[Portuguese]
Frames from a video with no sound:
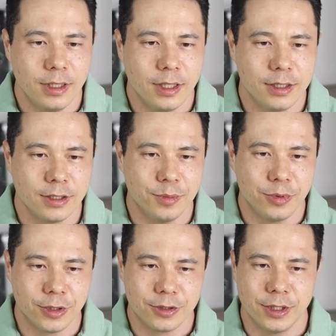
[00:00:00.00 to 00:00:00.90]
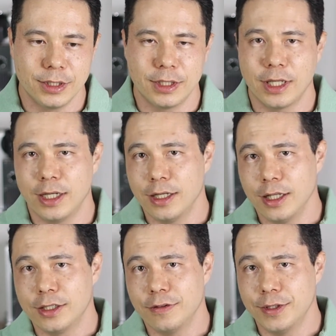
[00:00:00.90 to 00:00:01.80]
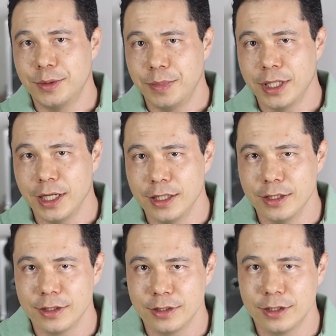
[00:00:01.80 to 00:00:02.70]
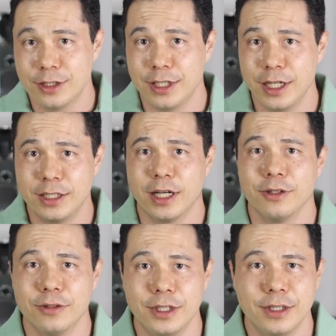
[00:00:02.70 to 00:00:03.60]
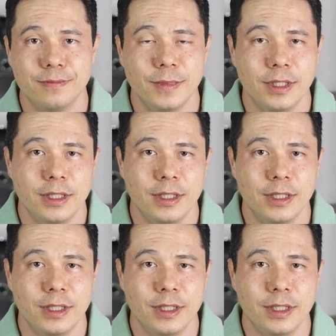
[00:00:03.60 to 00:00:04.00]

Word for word: Que são porções até relativamente pequenas, cheias de caloria